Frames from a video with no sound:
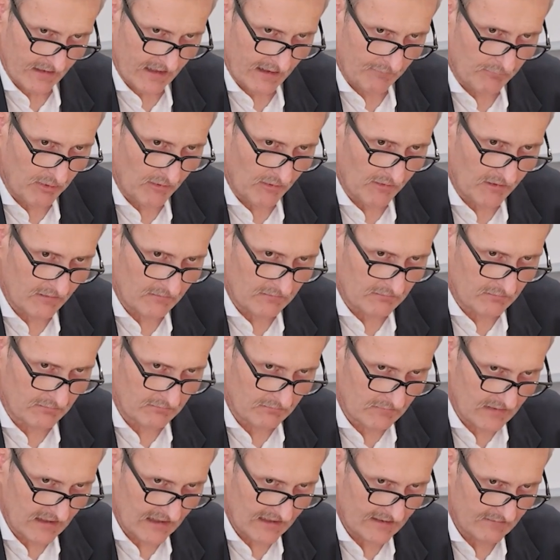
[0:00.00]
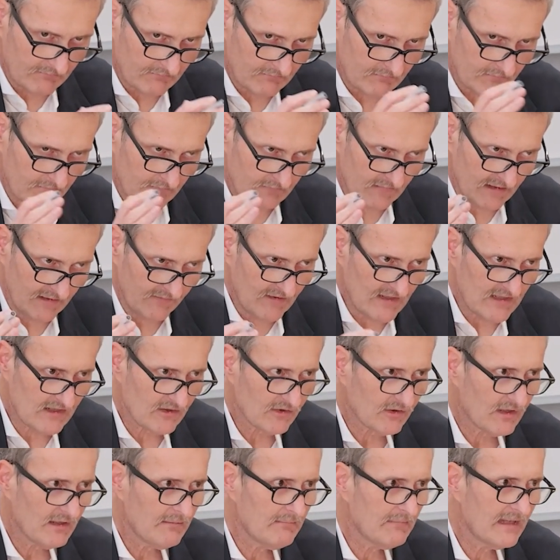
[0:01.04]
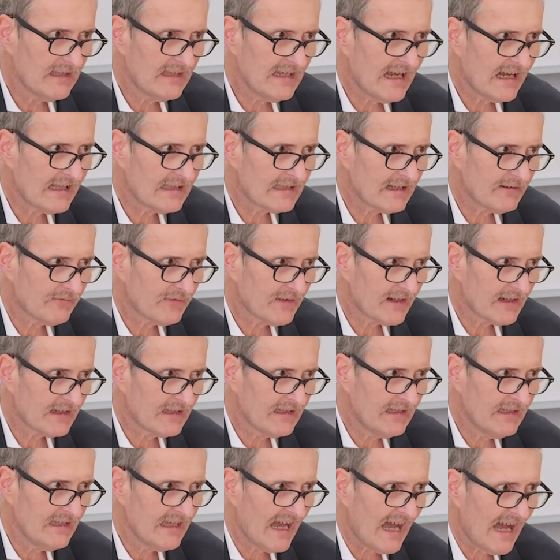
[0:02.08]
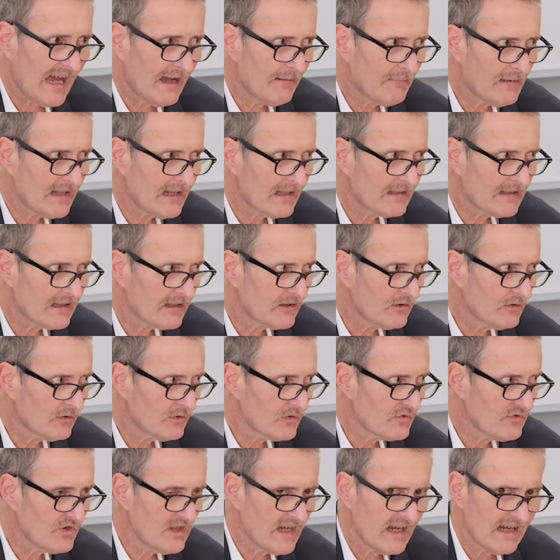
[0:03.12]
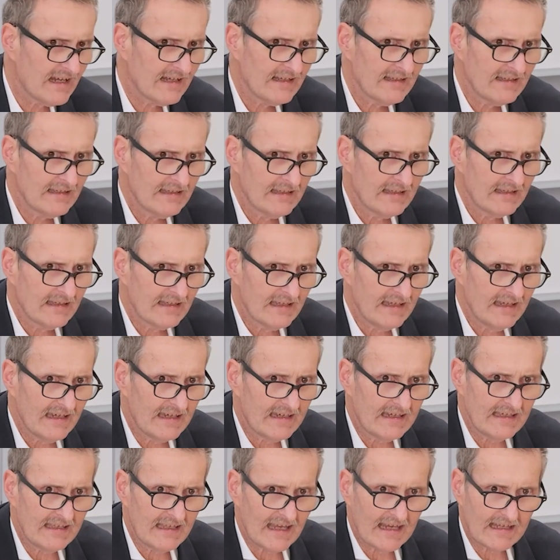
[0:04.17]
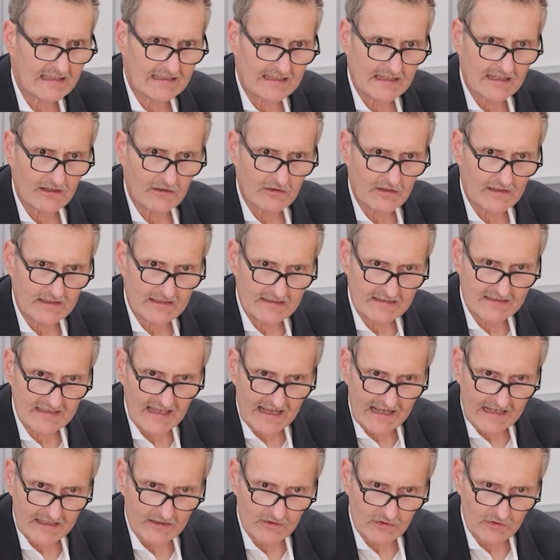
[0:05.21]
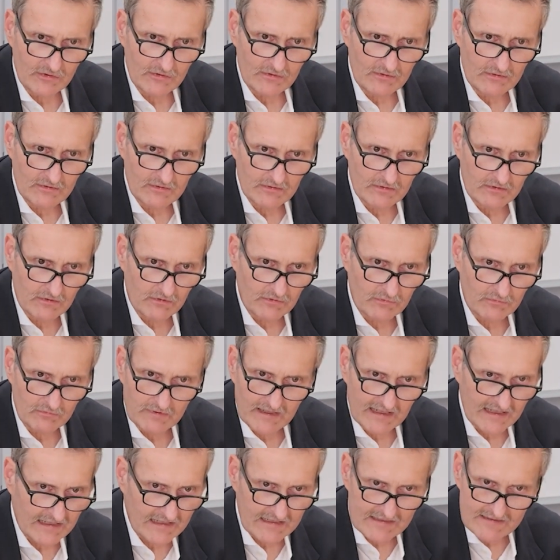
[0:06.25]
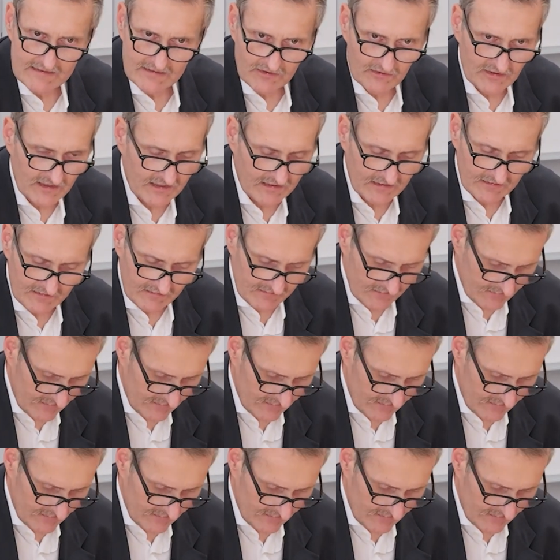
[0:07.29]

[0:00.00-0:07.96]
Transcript: la, la divisione immediata fra chi ama la tecnologia e chi ne è terrorizzato, con una reazione